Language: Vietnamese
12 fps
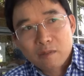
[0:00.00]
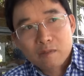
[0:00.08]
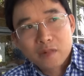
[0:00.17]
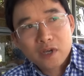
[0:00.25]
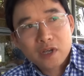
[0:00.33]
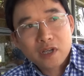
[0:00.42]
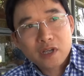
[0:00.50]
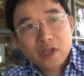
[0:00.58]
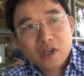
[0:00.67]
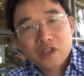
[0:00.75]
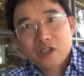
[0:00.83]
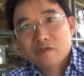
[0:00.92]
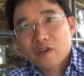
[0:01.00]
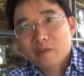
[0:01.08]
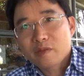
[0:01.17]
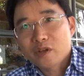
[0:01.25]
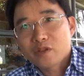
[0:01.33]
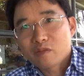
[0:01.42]
mới có những phát
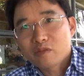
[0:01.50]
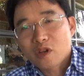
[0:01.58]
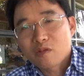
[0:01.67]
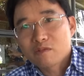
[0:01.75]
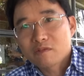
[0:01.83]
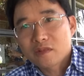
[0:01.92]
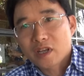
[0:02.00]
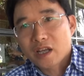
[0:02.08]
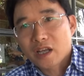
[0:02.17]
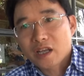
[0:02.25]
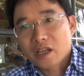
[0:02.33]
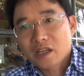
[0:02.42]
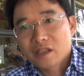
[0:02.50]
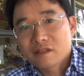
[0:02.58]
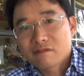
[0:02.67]
biểu chung chung để